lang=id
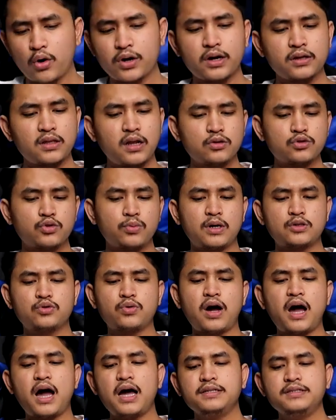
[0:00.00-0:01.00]
oke kita langsung masuk
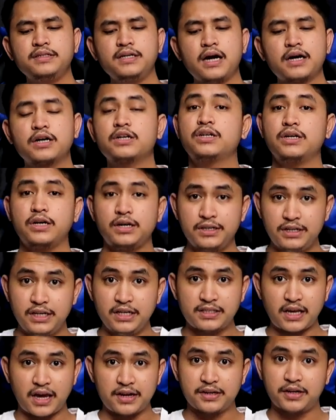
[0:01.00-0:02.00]
aja ke
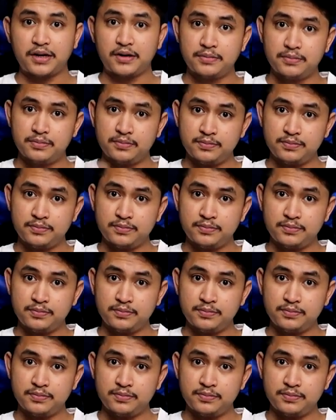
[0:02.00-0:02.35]
desainnya.